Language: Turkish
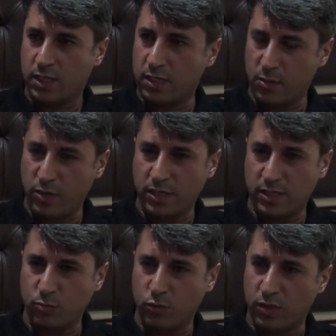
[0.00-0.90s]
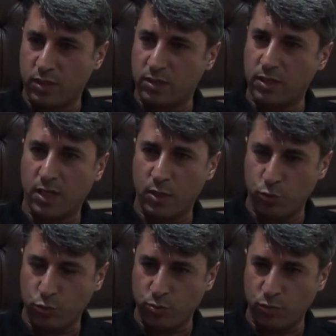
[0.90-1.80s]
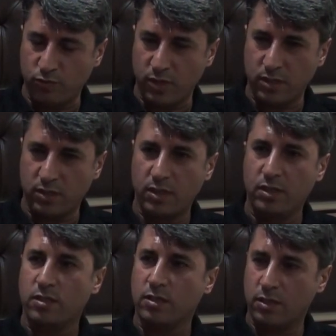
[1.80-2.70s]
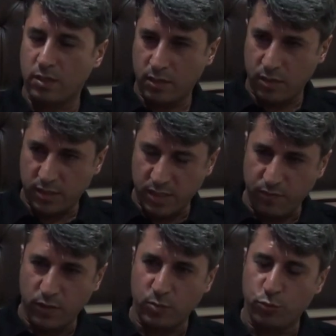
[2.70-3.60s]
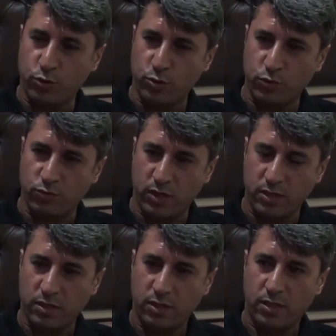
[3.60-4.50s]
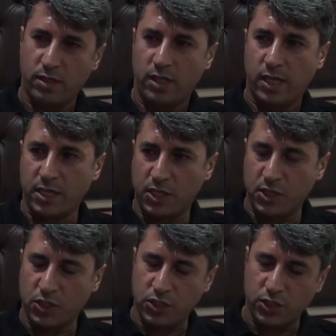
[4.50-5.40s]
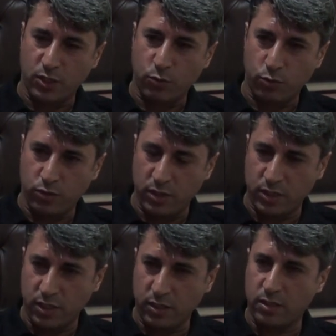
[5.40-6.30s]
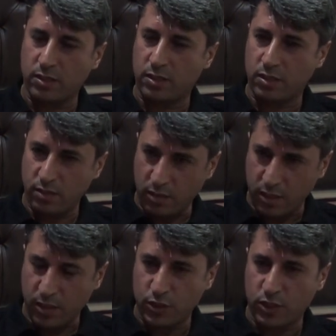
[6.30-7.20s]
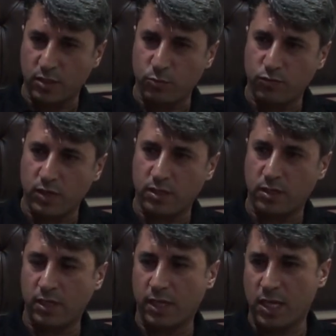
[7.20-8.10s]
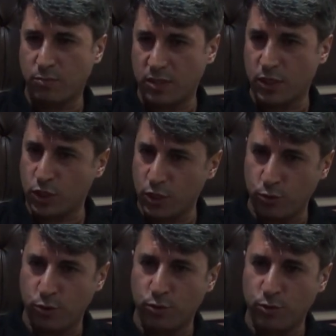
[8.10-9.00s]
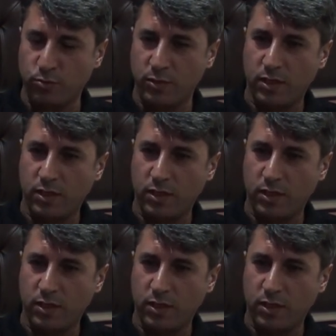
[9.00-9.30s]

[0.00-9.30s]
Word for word: Kıda mühendisimiz var, genel müdürümüz var, e, sevkiyat müdürümüz var. Evet. Yani giriş çıkışları kontrol edecek e, arkadaşlarımız var. Yani evet. hepsine teşekkür ediyorum.